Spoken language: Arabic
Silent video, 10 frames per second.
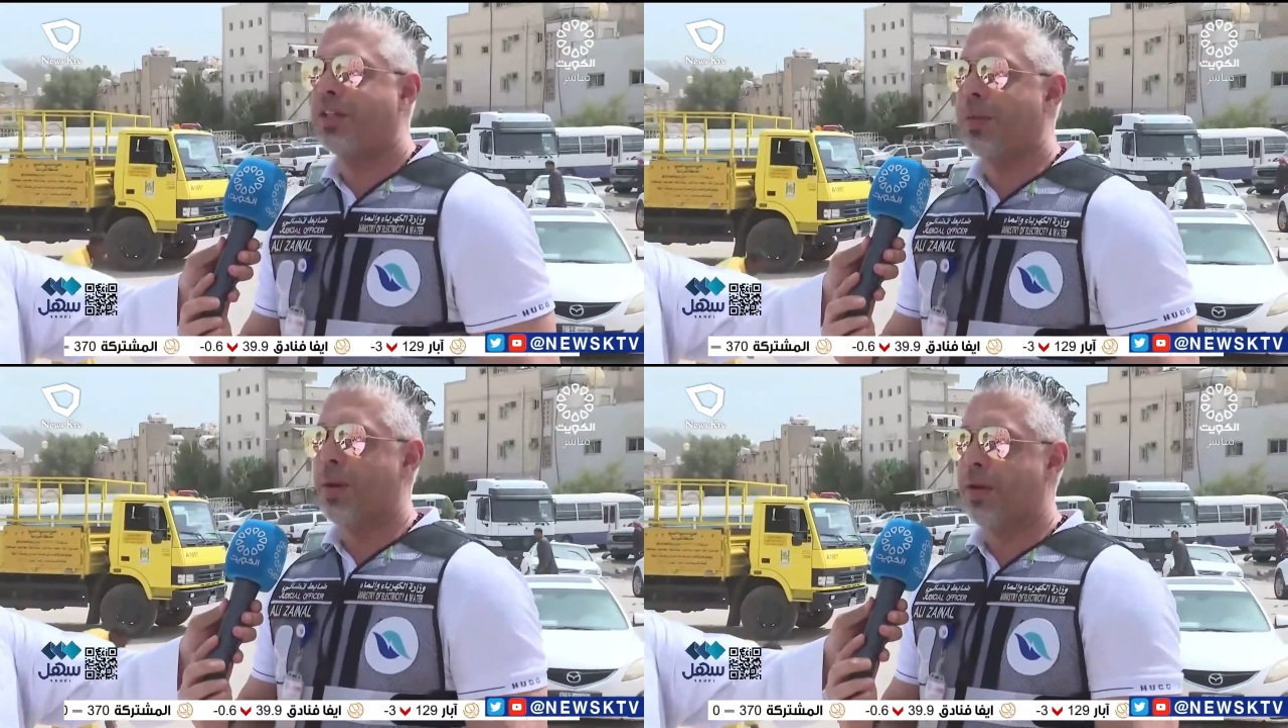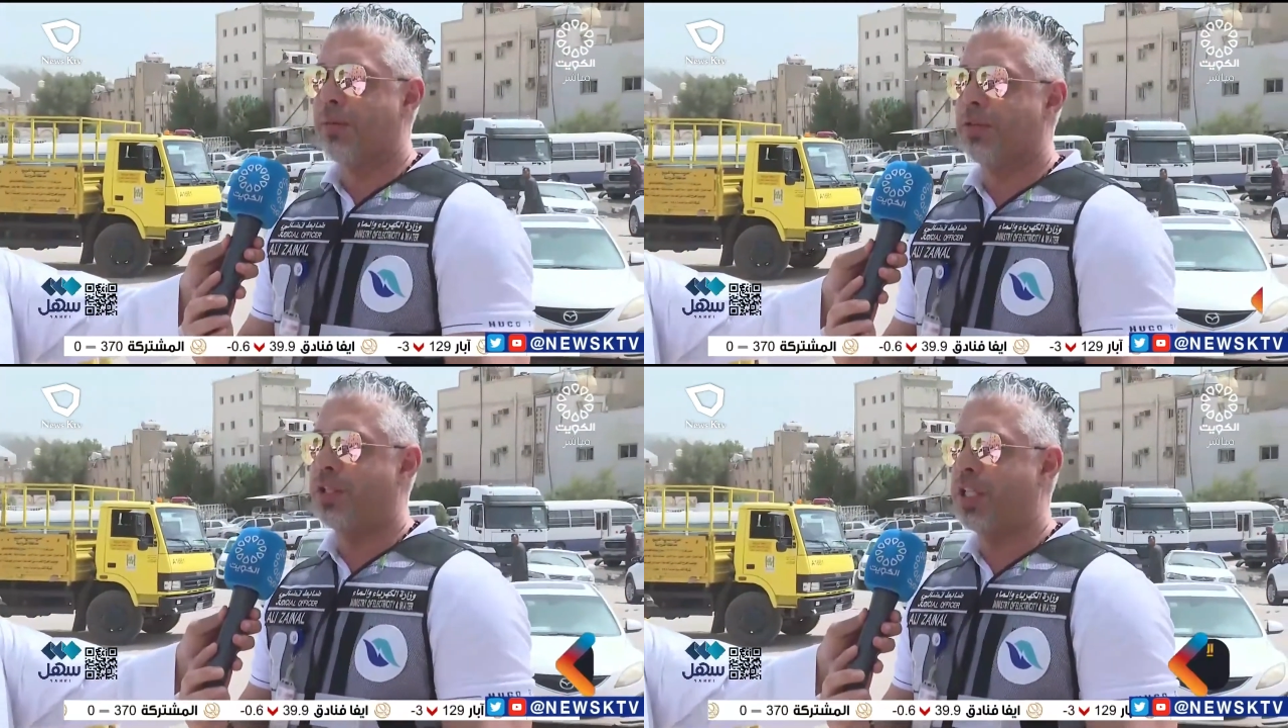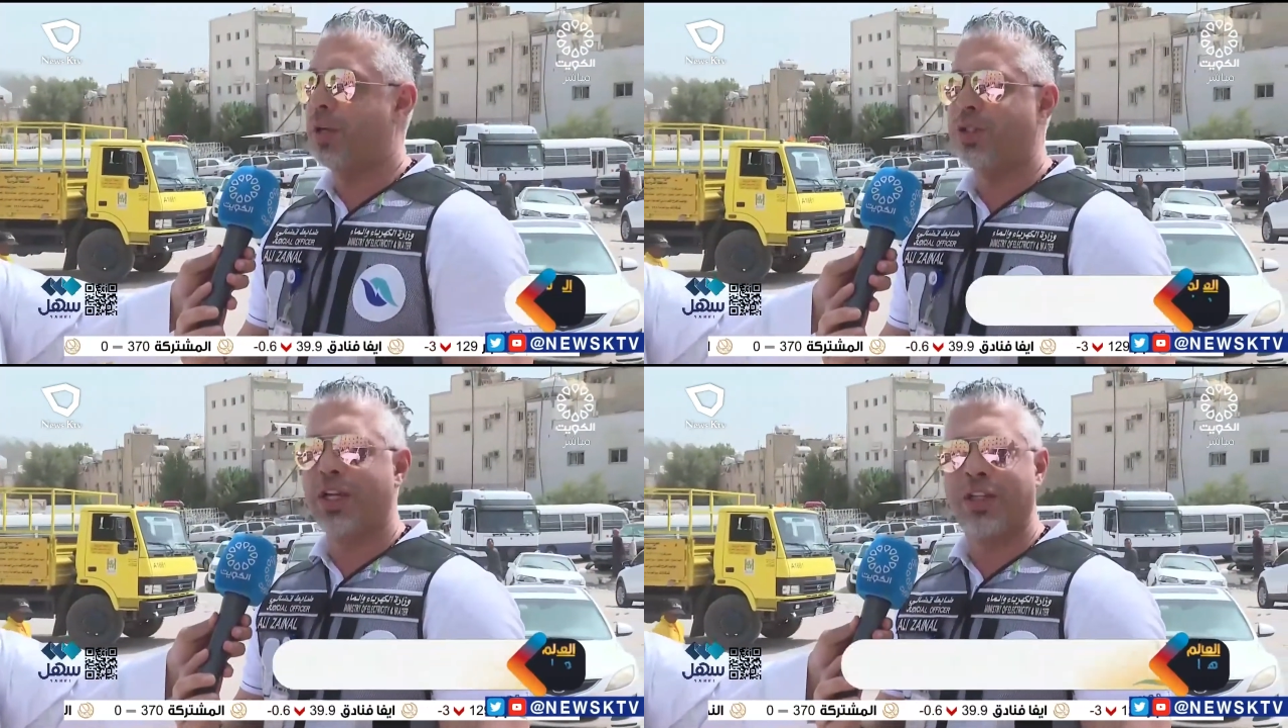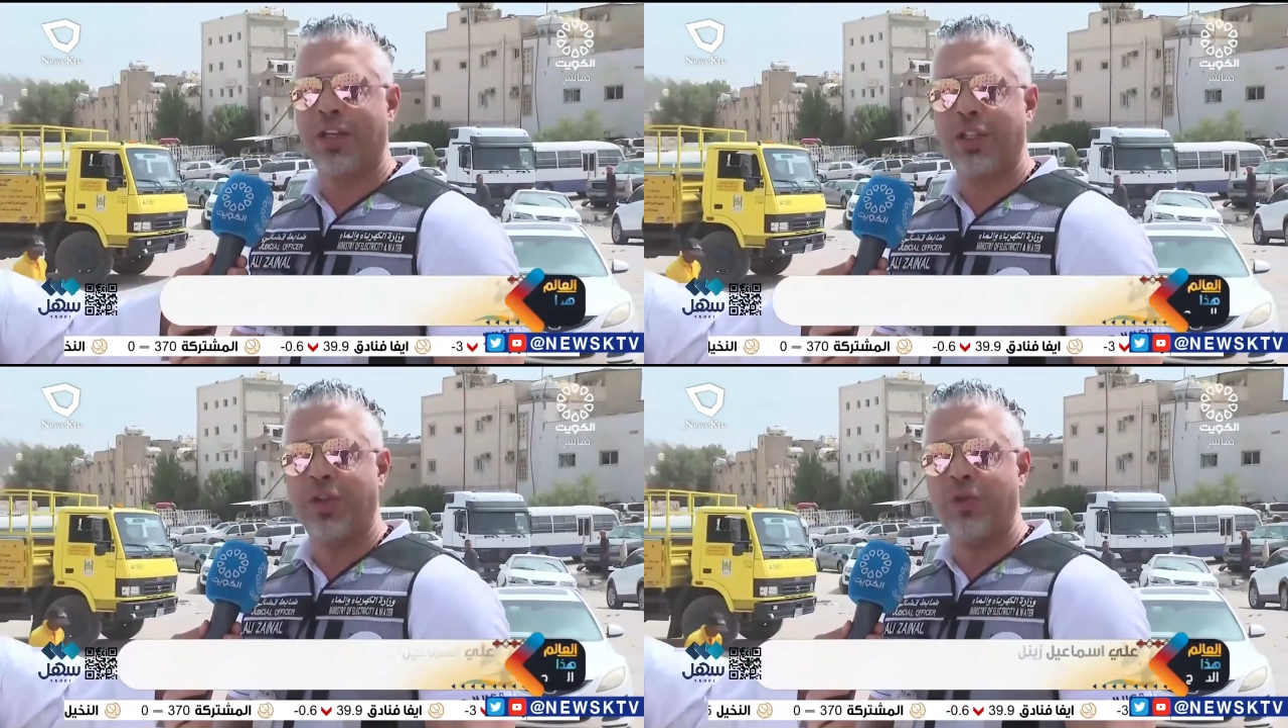طبعا التجاوزات
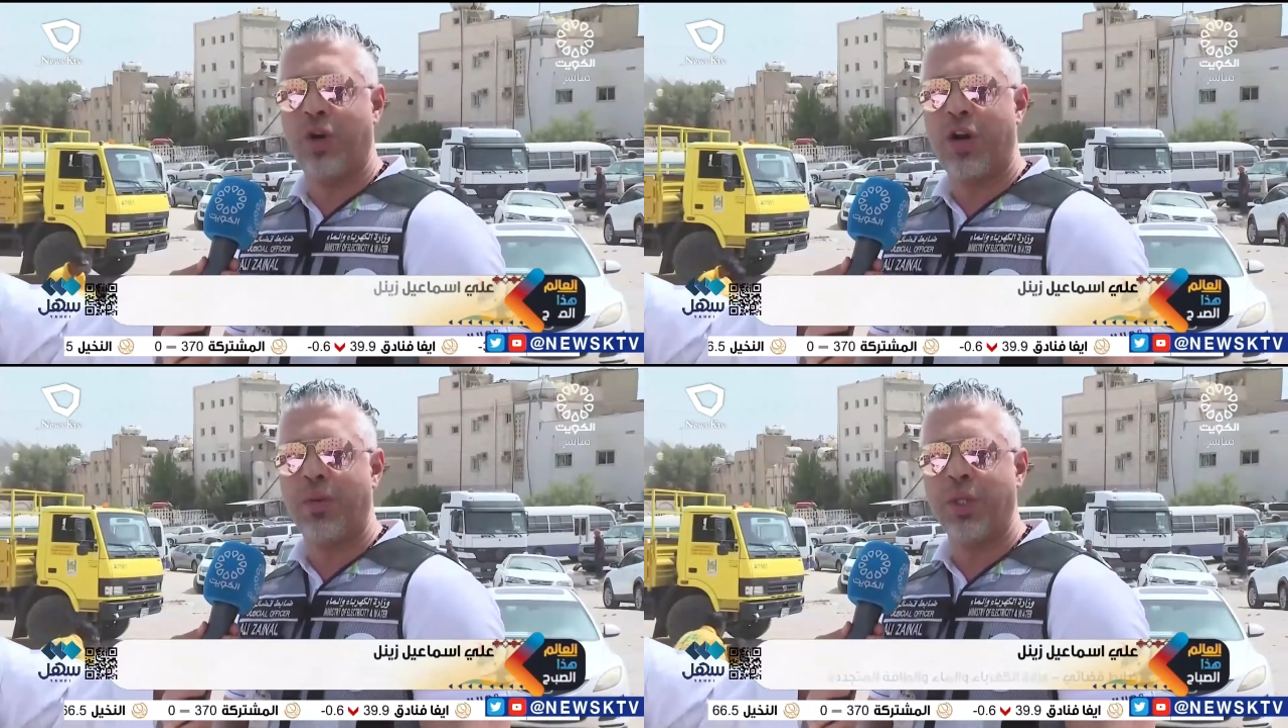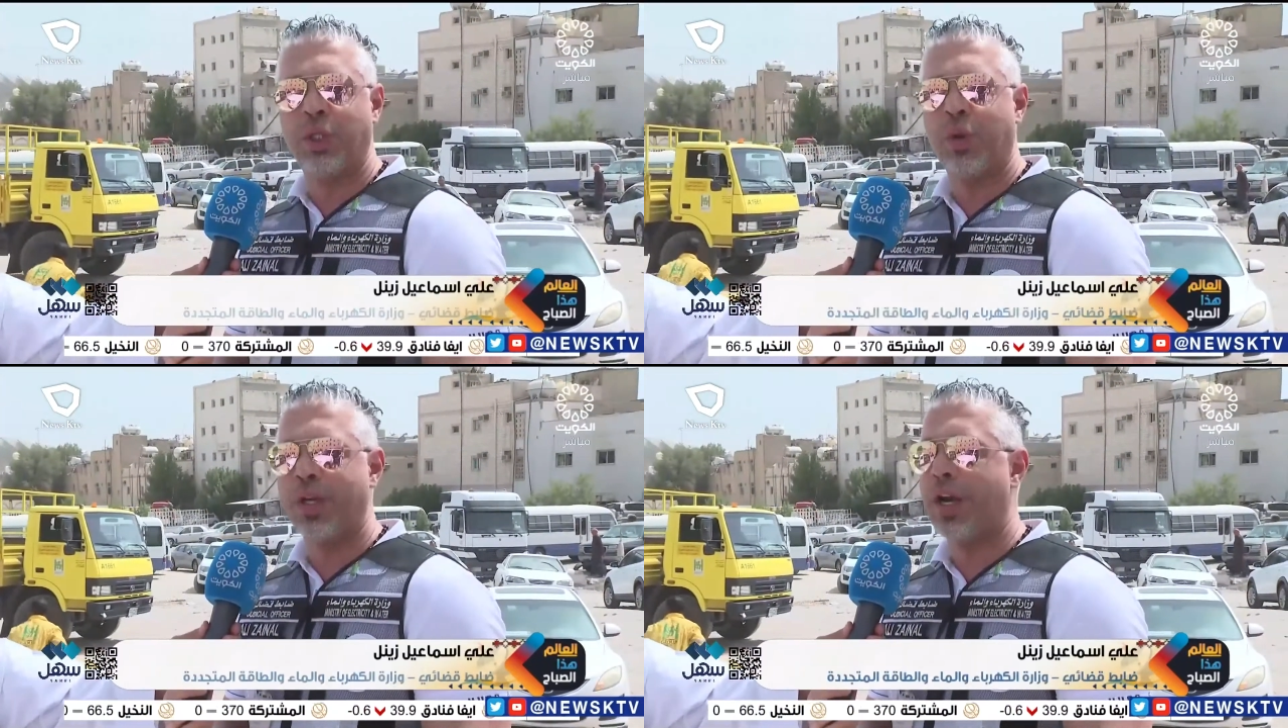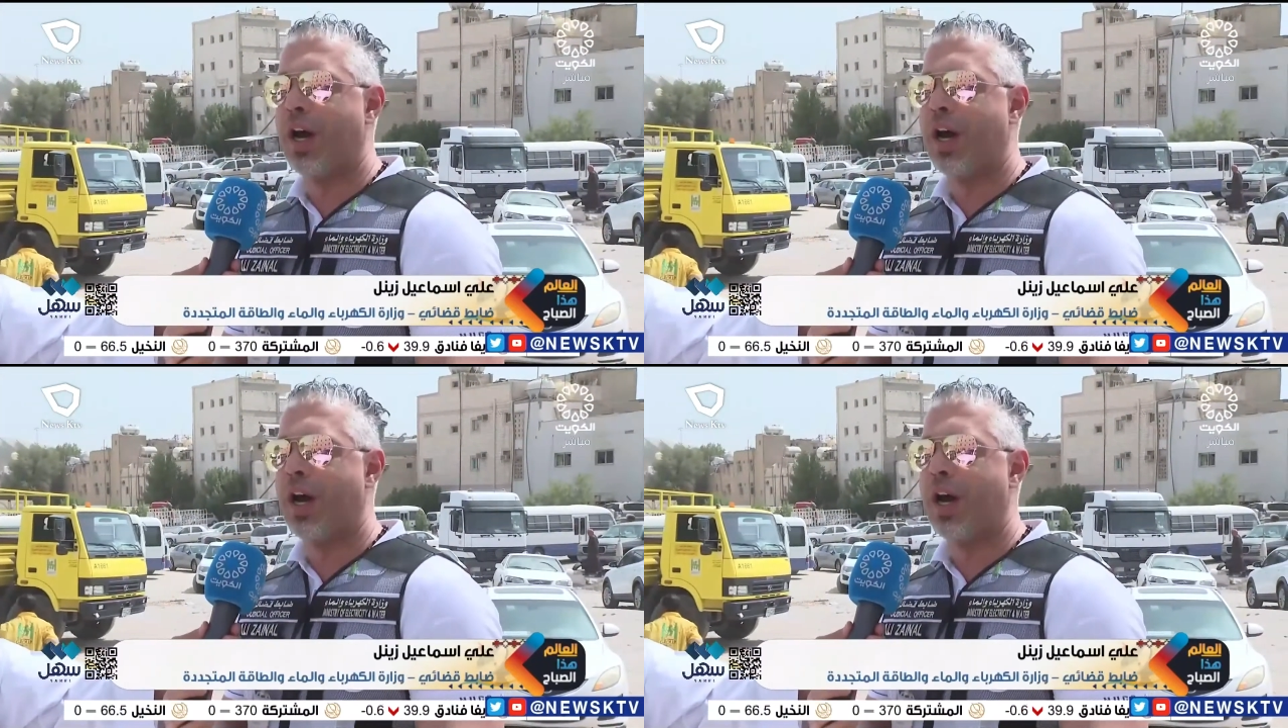اللي شفتوها من شويه